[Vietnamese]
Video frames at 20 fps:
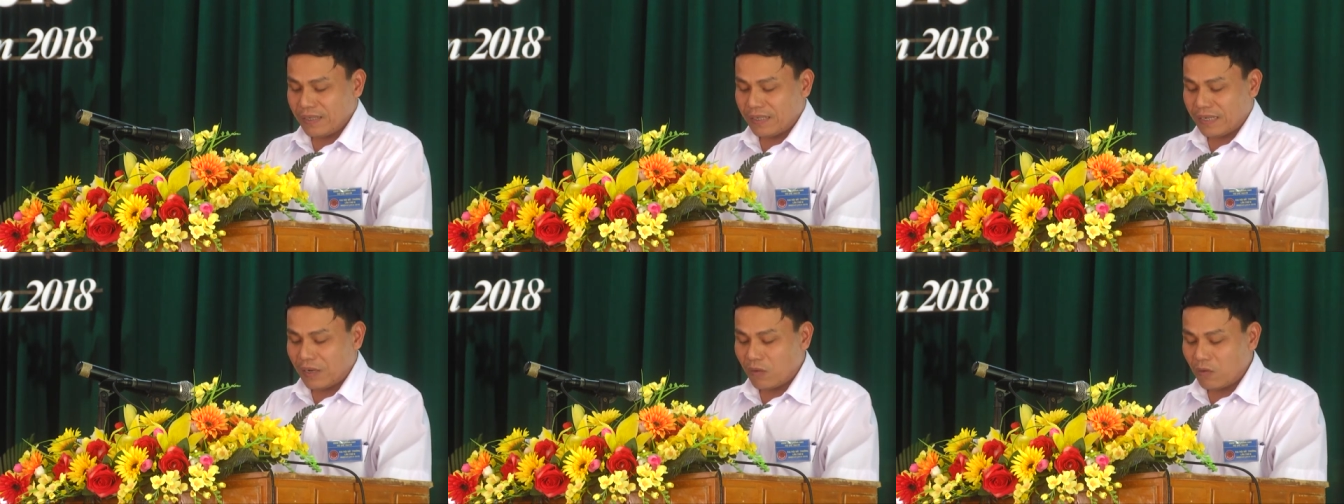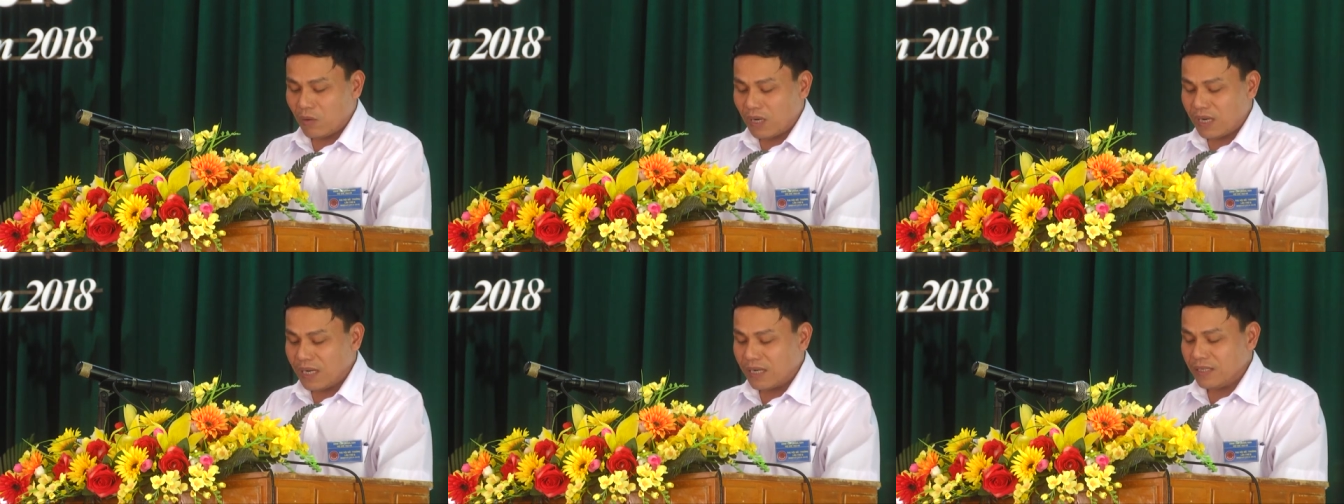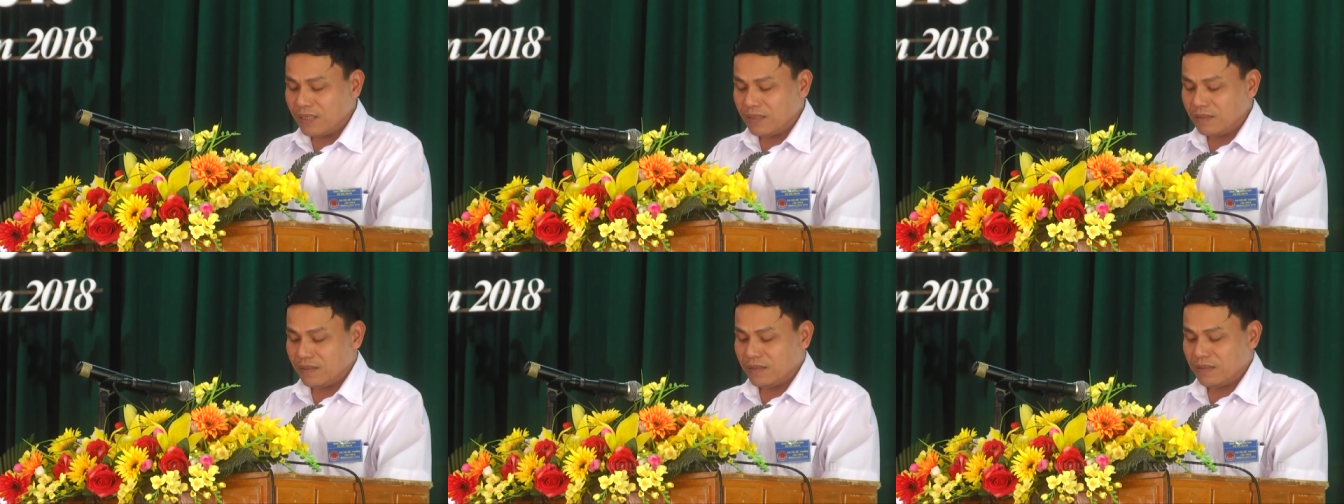trong quá
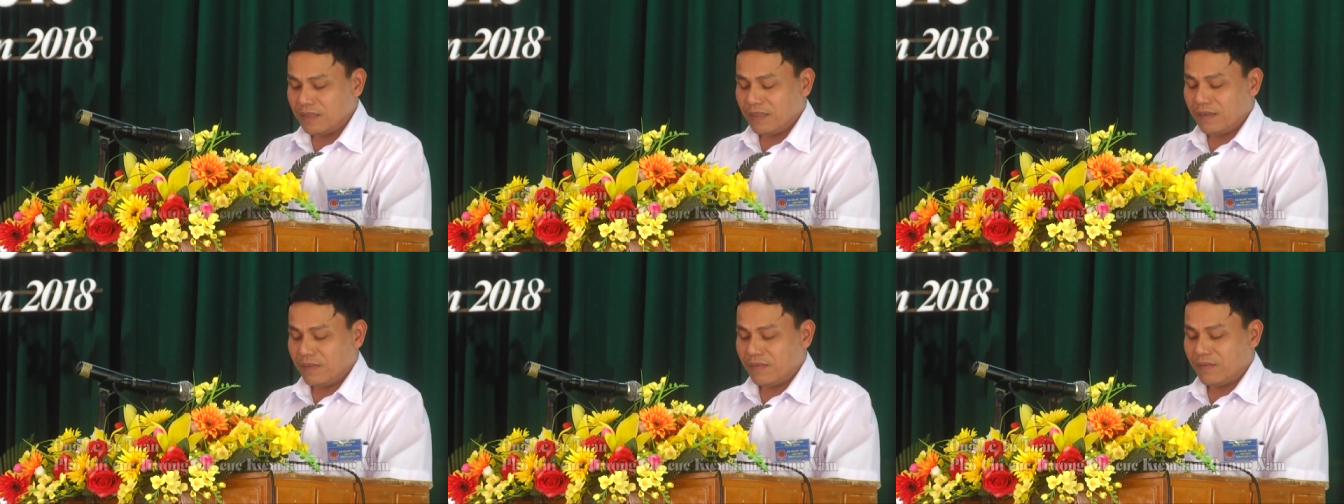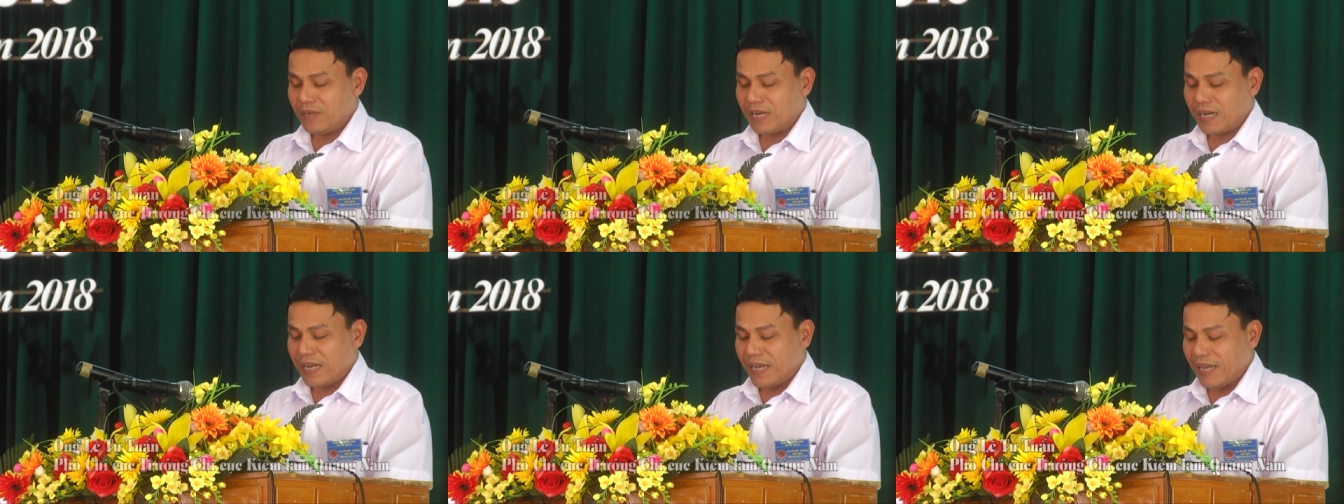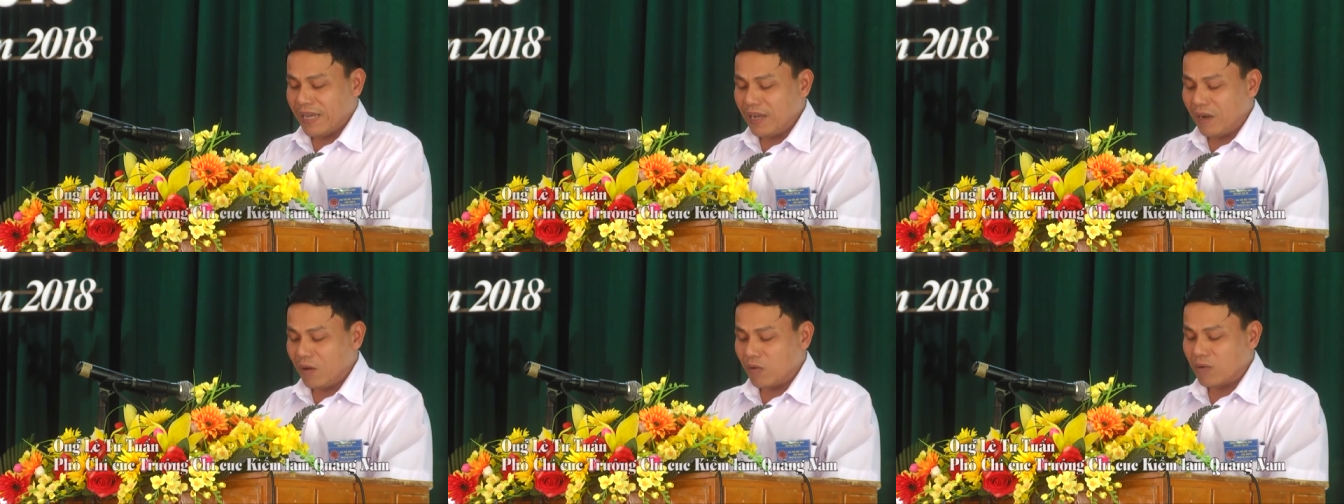khứ và
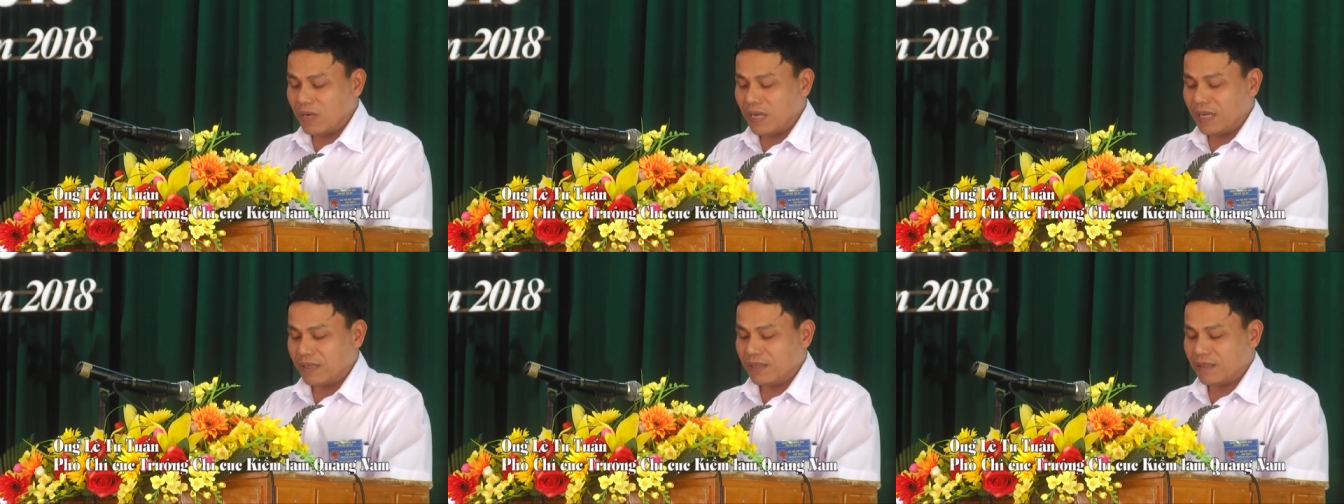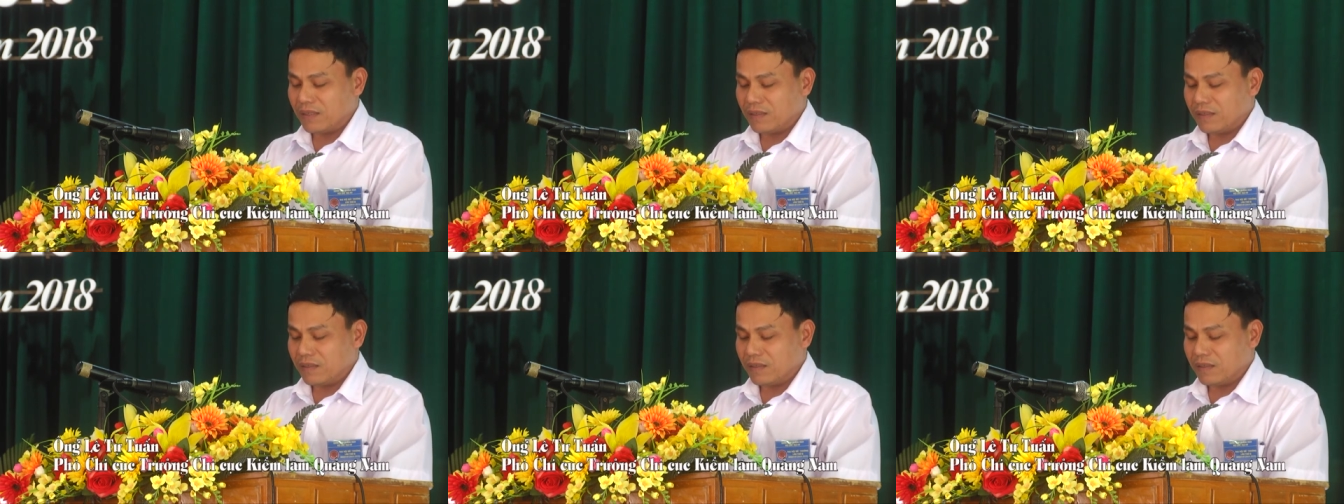để ổn định